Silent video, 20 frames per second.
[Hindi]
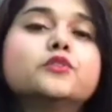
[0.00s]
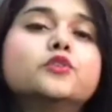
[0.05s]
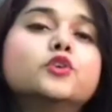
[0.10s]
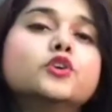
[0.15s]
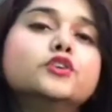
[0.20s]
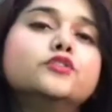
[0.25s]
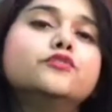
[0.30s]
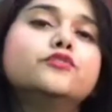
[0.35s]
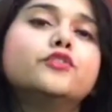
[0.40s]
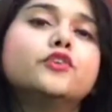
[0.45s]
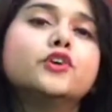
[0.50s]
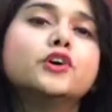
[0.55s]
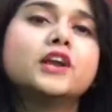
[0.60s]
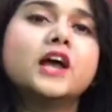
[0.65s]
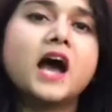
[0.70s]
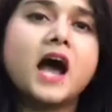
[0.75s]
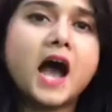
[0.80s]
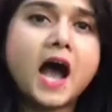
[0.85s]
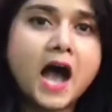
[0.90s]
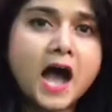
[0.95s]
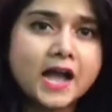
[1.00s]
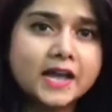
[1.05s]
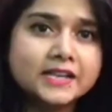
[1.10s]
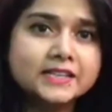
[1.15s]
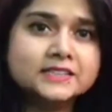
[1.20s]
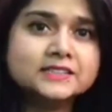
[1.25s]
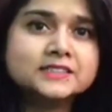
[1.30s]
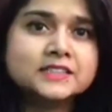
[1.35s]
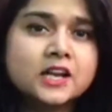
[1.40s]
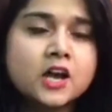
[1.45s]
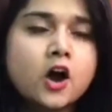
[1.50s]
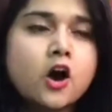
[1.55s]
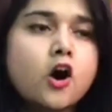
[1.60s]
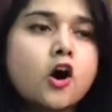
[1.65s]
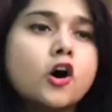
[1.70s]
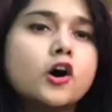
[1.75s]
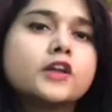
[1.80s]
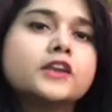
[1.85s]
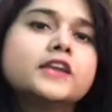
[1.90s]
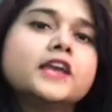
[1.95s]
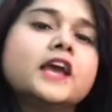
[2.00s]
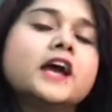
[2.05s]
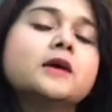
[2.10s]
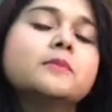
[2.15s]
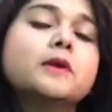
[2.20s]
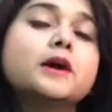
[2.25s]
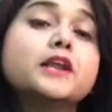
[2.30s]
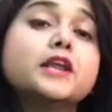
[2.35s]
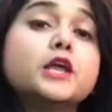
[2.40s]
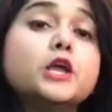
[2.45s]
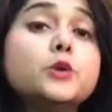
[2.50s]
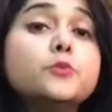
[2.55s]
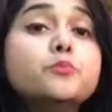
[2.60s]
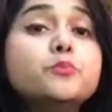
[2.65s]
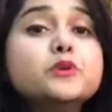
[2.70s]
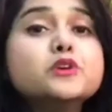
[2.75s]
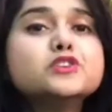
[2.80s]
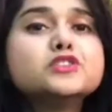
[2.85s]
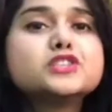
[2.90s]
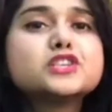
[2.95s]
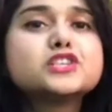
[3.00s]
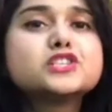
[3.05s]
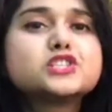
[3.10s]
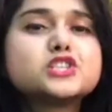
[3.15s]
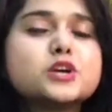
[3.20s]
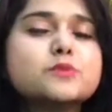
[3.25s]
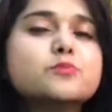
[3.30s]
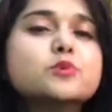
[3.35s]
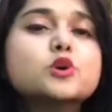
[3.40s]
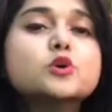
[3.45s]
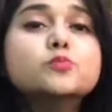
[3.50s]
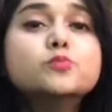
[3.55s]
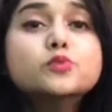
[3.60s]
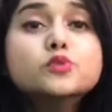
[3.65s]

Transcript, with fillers: गुड फॉर आइज़ और ये हमारे इम्यून सिस्टम को